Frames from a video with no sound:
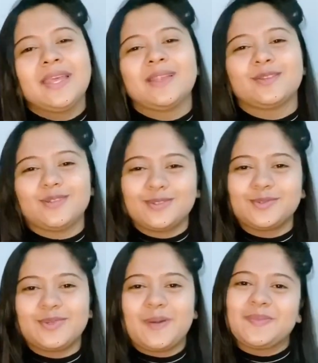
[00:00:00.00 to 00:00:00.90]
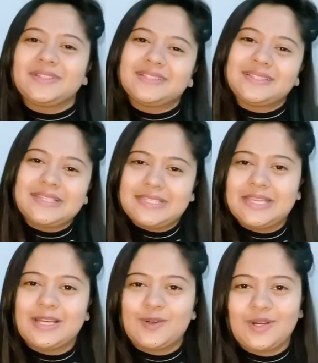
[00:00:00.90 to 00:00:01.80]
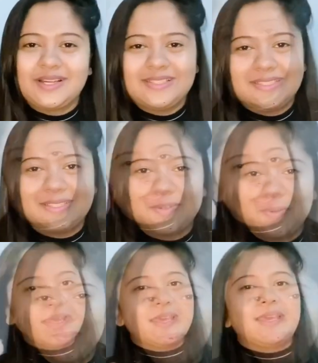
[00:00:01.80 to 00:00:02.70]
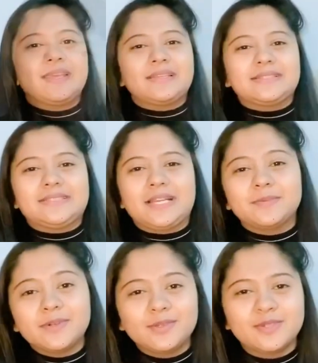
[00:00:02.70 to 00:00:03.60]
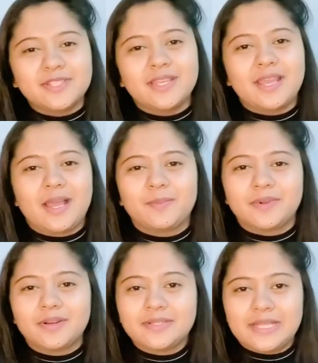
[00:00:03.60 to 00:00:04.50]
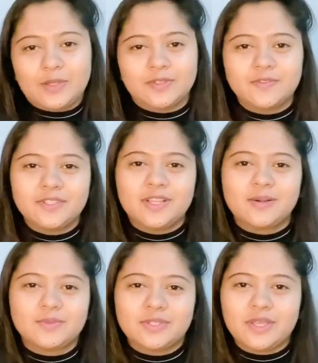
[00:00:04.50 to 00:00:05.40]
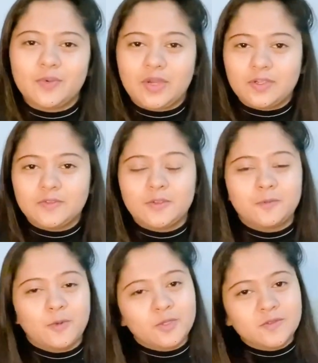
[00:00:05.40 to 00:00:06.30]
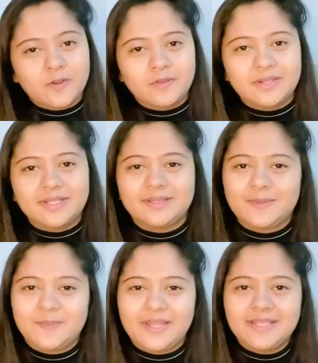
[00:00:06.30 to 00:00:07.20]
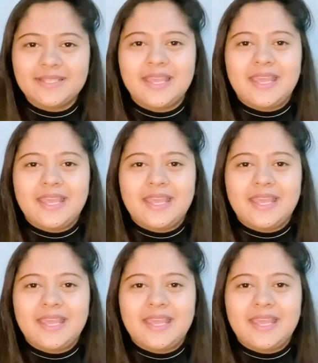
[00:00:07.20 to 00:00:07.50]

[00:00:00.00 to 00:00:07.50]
ততটুকুই আপনাদের সাথে শেয়ার করার চেষ্টা করব ডারবান হচ্ছে আমার সাউথ আফ্রিকার মধ্যে ওয়ান অফ দ্য মোস্ট ফেভারেট একটা প্লেস